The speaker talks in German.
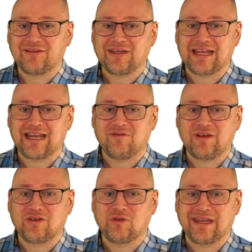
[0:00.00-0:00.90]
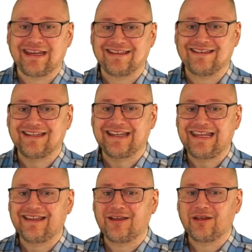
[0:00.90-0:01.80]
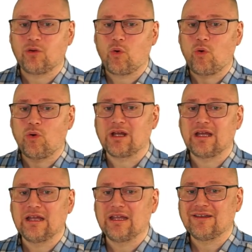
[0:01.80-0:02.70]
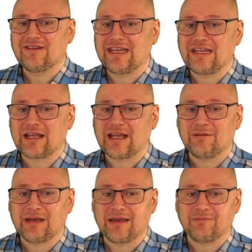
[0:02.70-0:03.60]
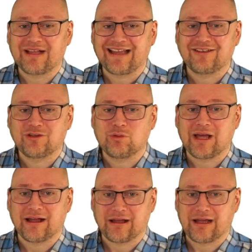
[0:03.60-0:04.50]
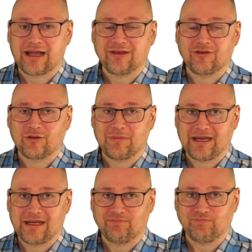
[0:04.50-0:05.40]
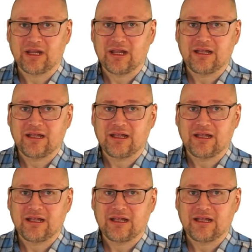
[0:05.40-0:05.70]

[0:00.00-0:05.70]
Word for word: sich entweder zu registrieren oder sich in einen Gastzugang anzumelden.